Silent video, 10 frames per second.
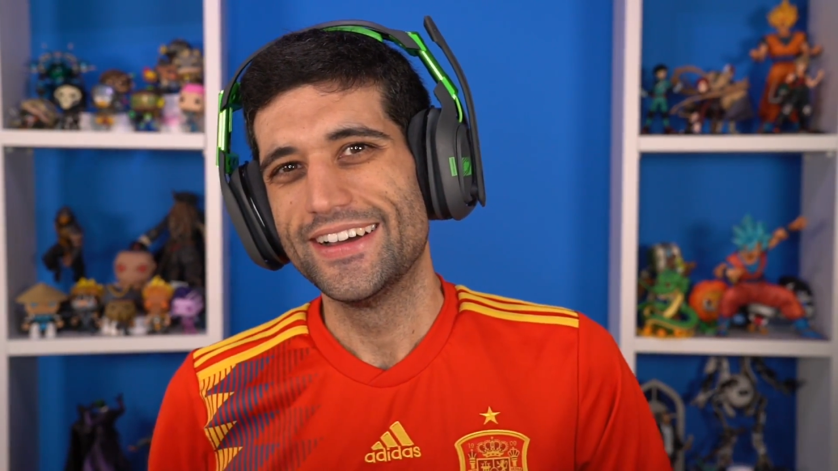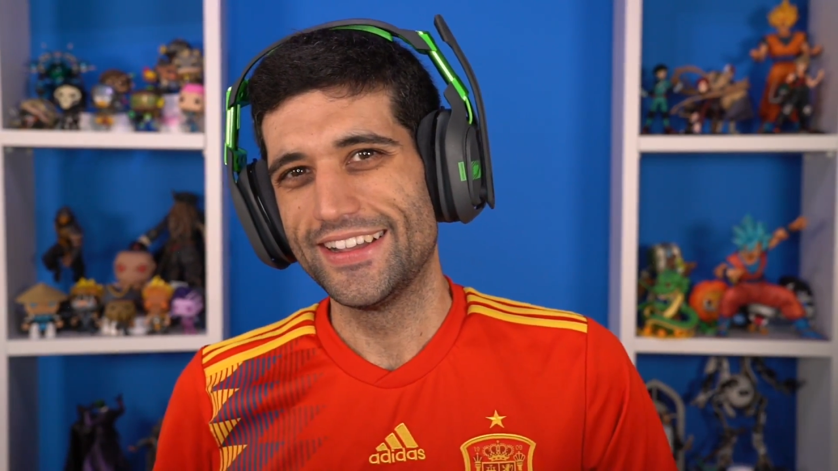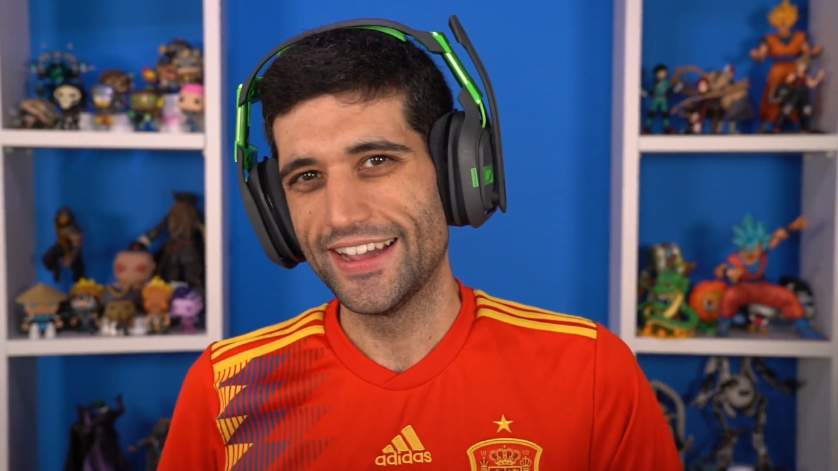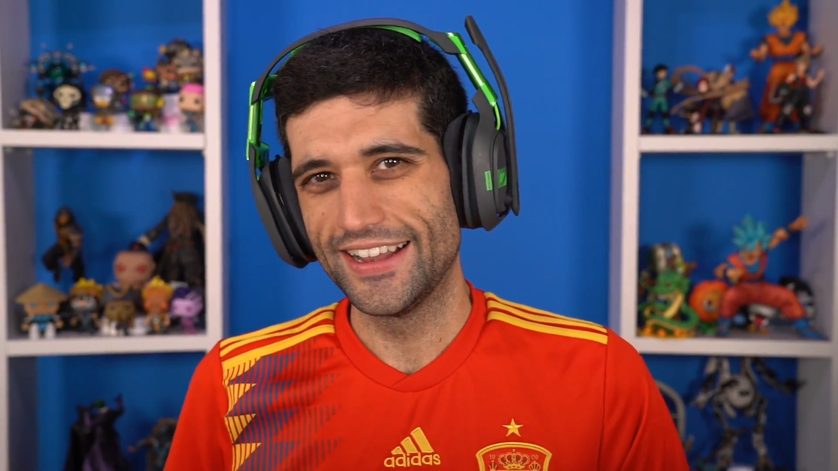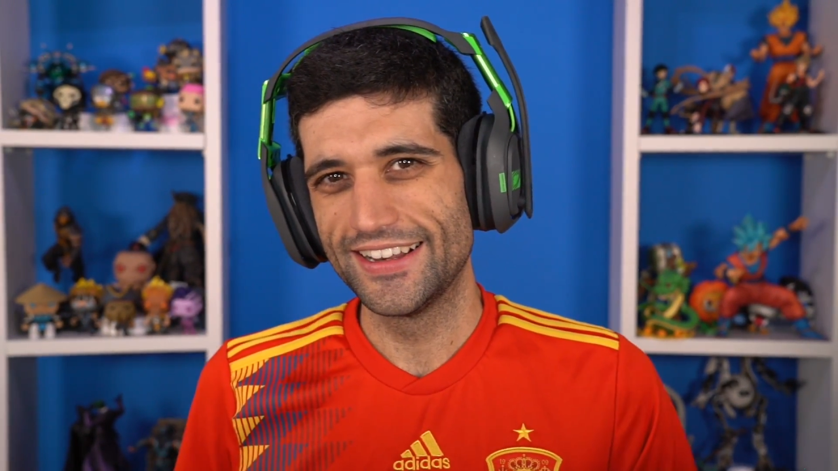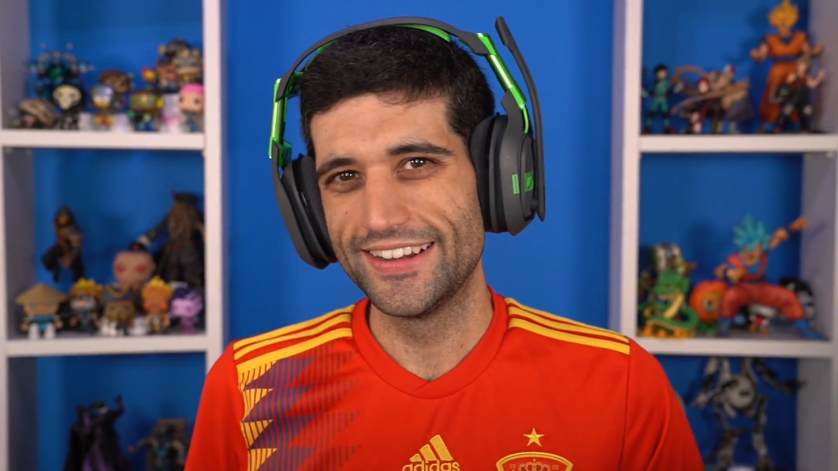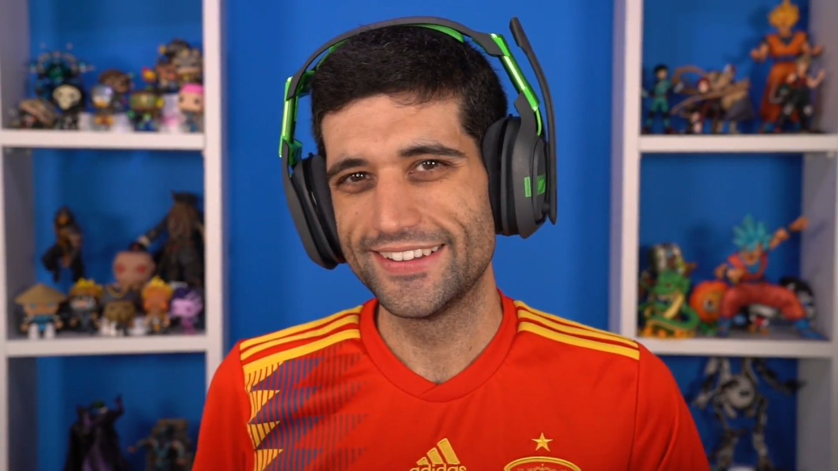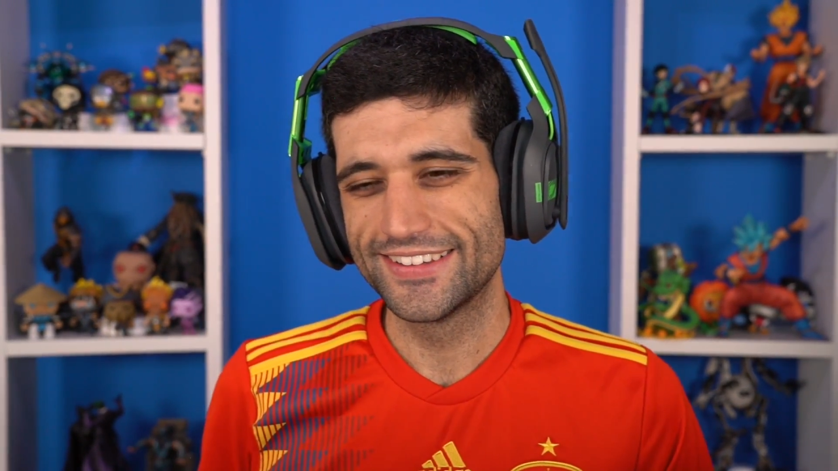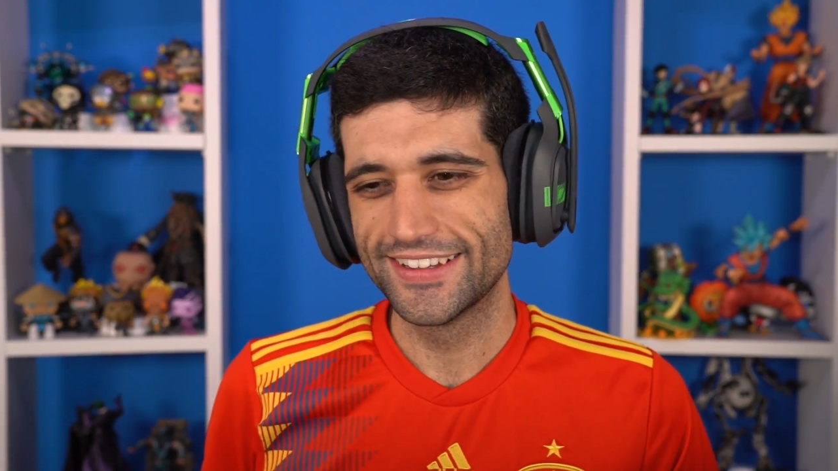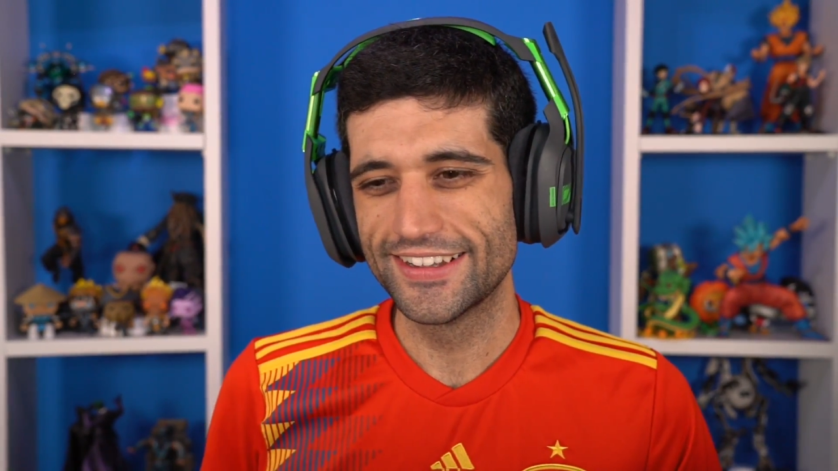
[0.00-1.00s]
E a
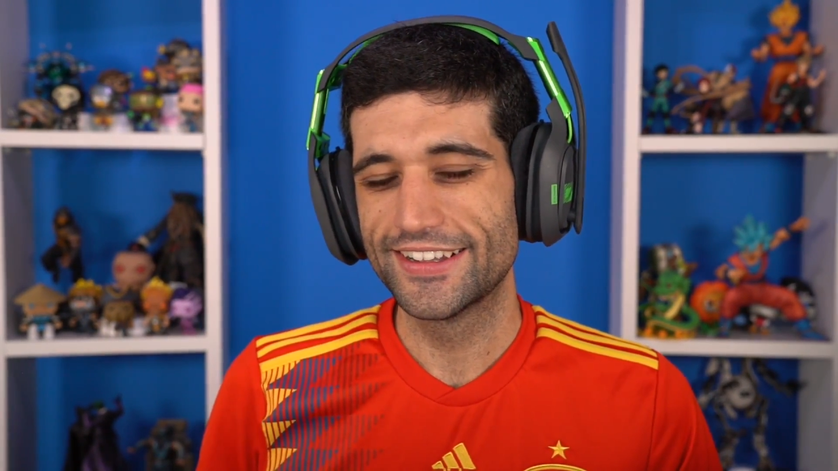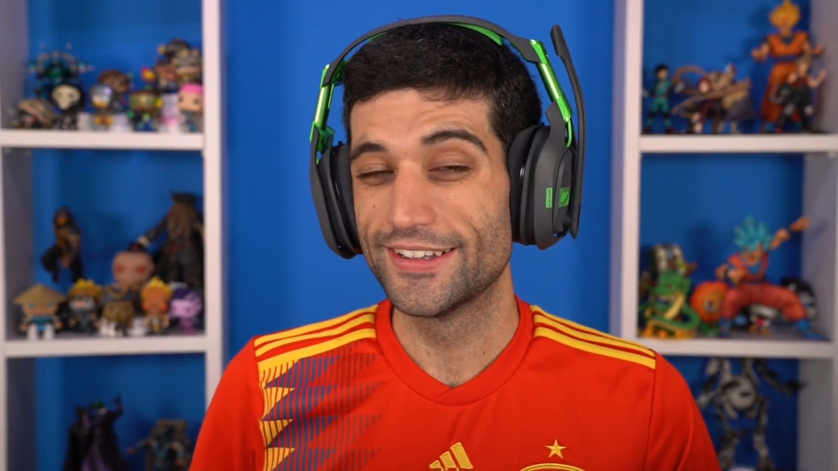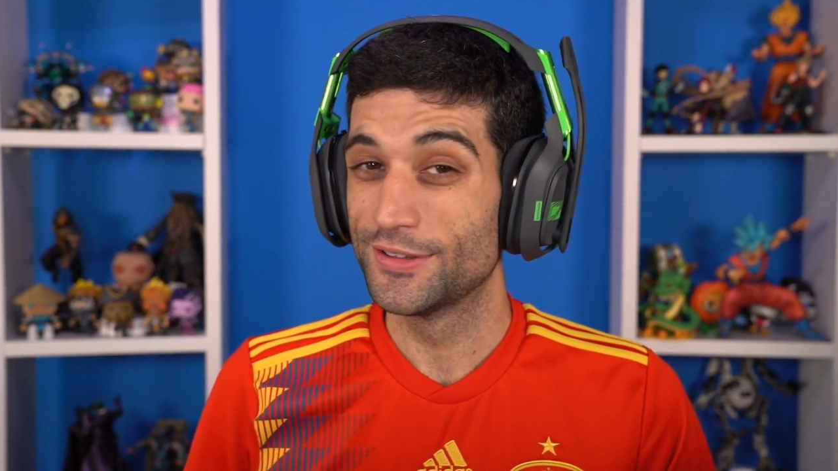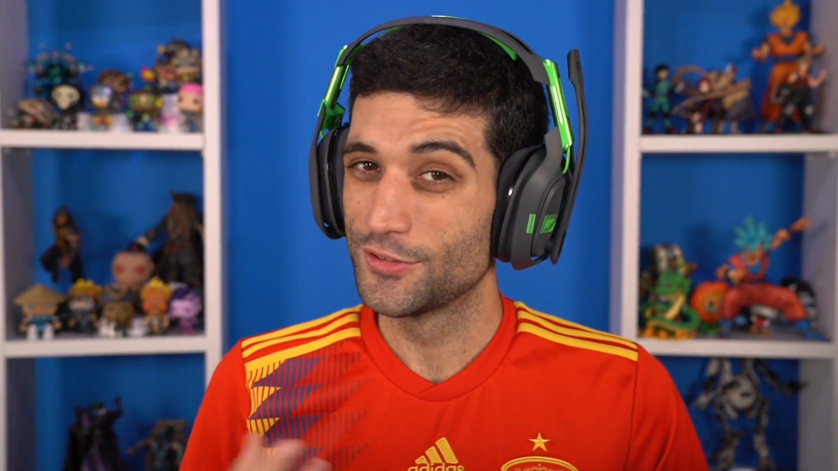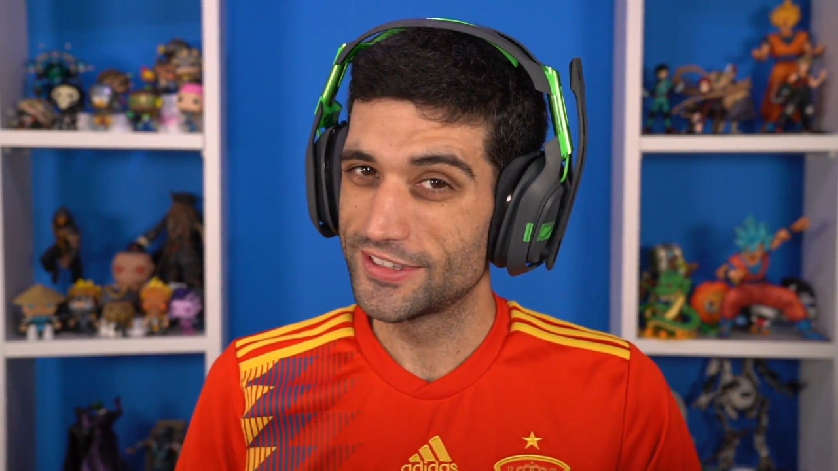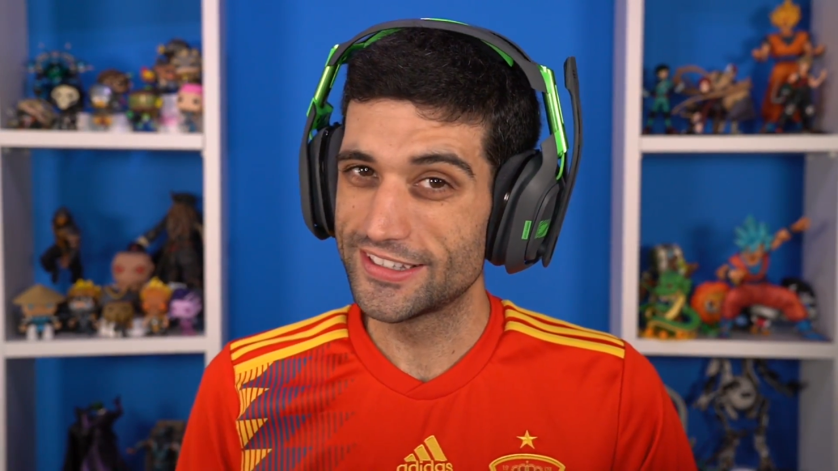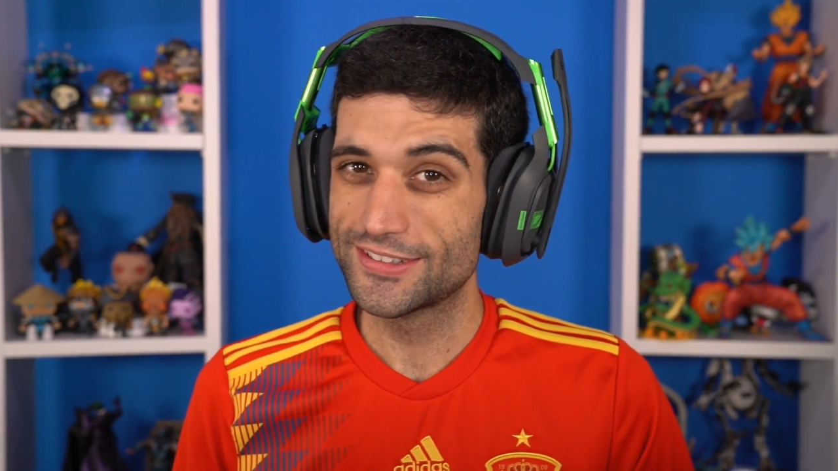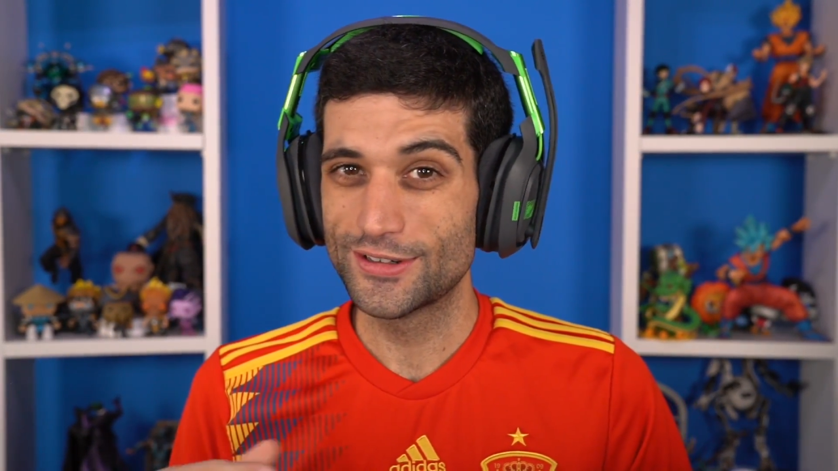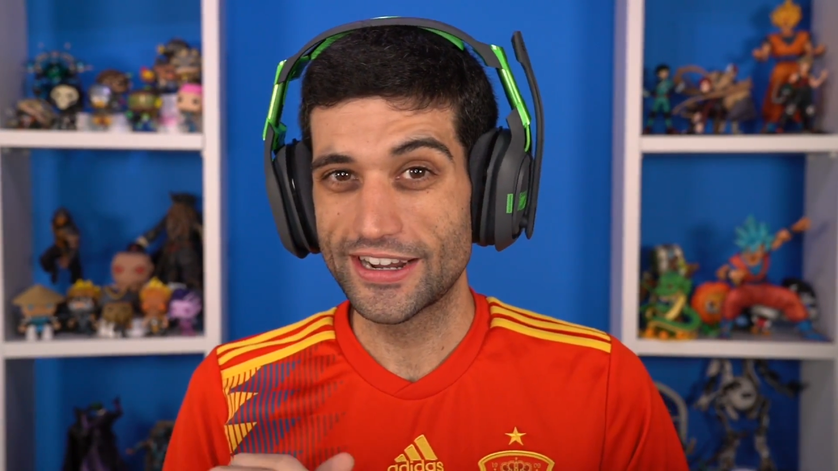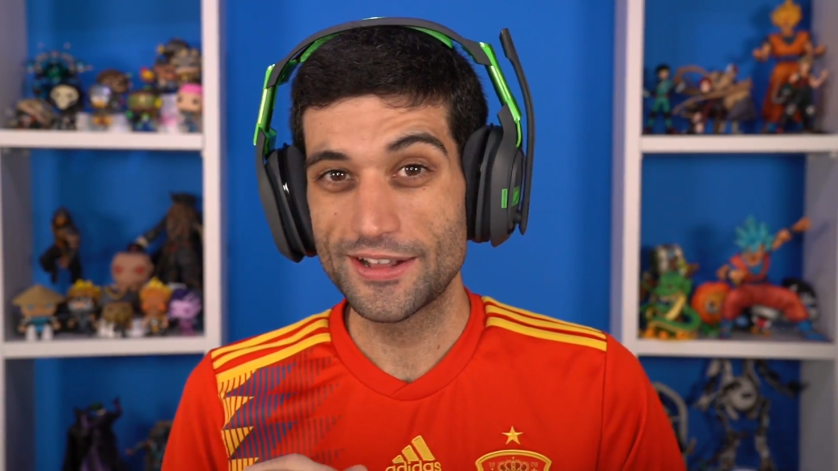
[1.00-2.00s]
Lily Singh, que não sei
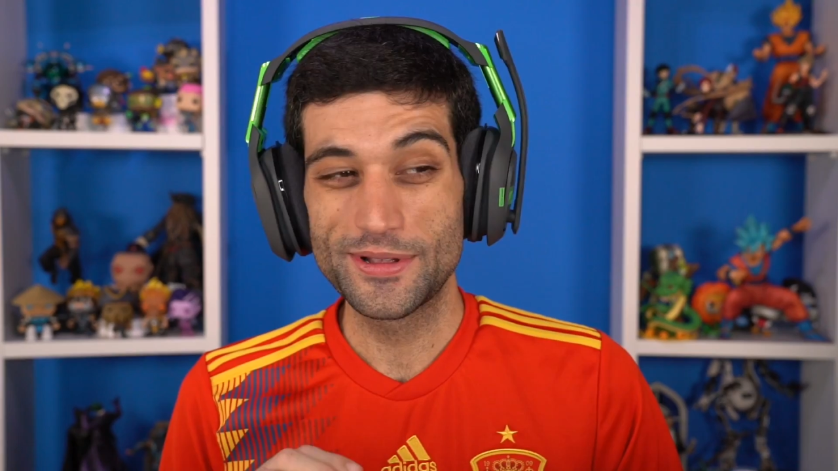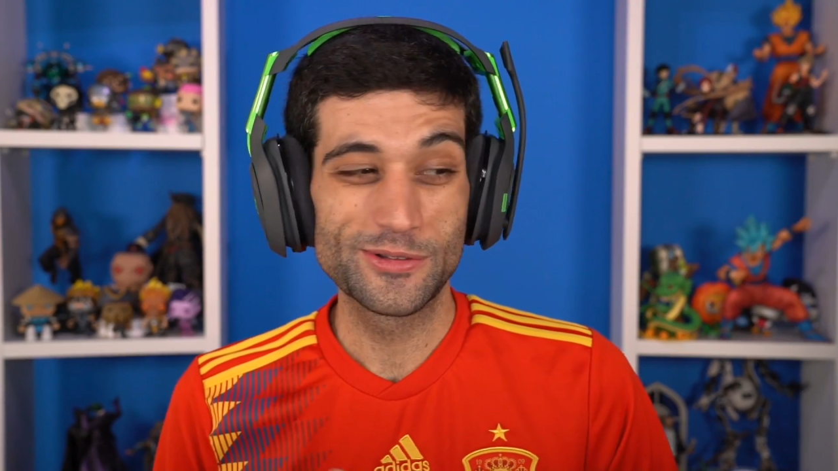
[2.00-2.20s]
se estão ligados,